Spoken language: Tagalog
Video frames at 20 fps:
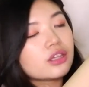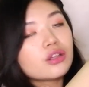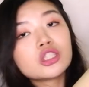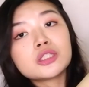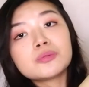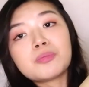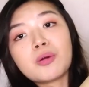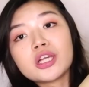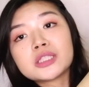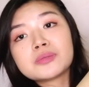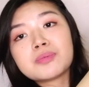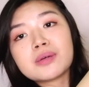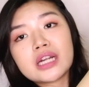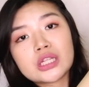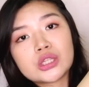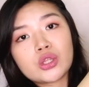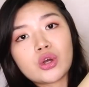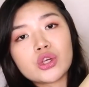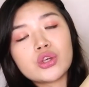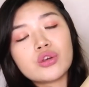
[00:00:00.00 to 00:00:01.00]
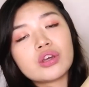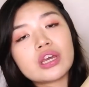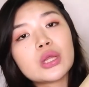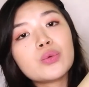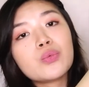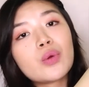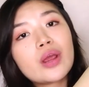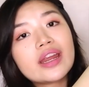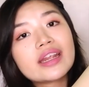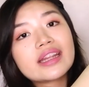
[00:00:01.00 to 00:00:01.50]
Itong sports bra na to, you
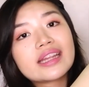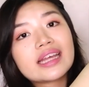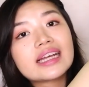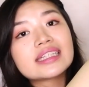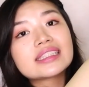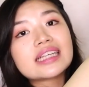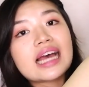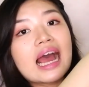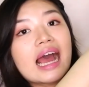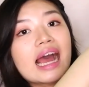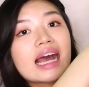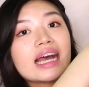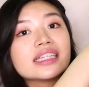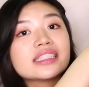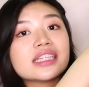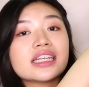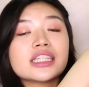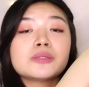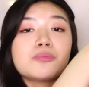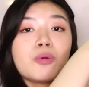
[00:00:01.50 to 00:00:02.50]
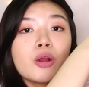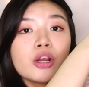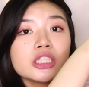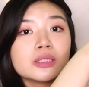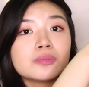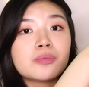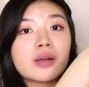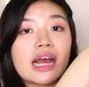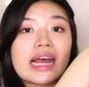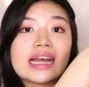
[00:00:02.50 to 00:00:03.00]
can wear this as a
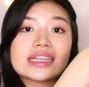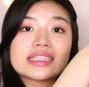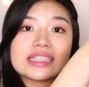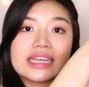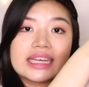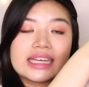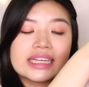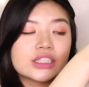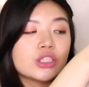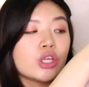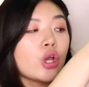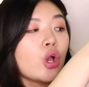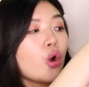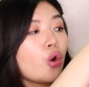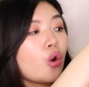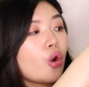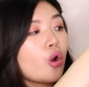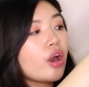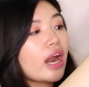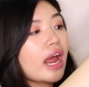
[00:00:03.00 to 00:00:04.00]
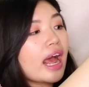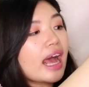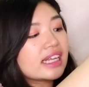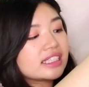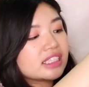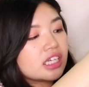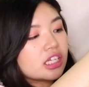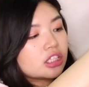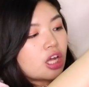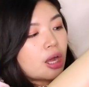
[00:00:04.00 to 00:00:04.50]
sports bra as is or
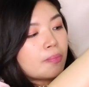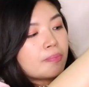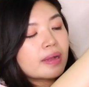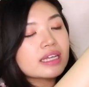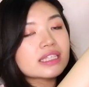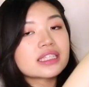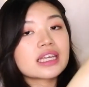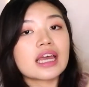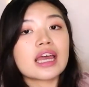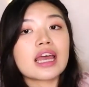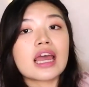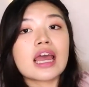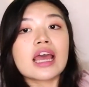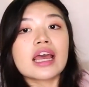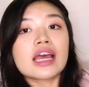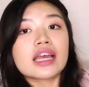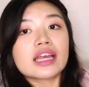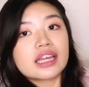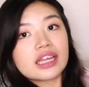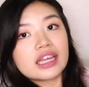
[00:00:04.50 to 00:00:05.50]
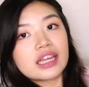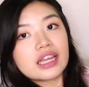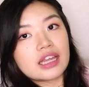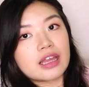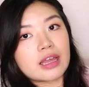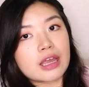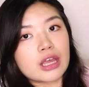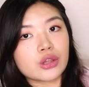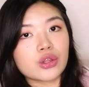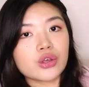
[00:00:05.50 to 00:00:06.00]
as a top. Kasi
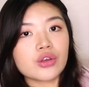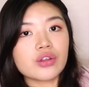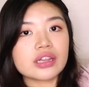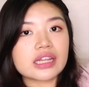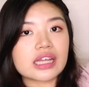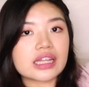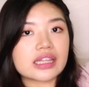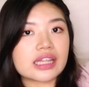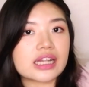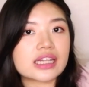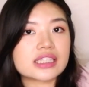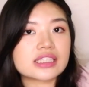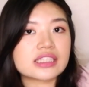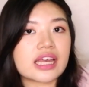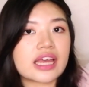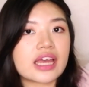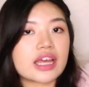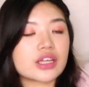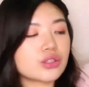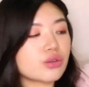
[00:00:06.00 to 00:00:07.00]
ito yung details niya eh.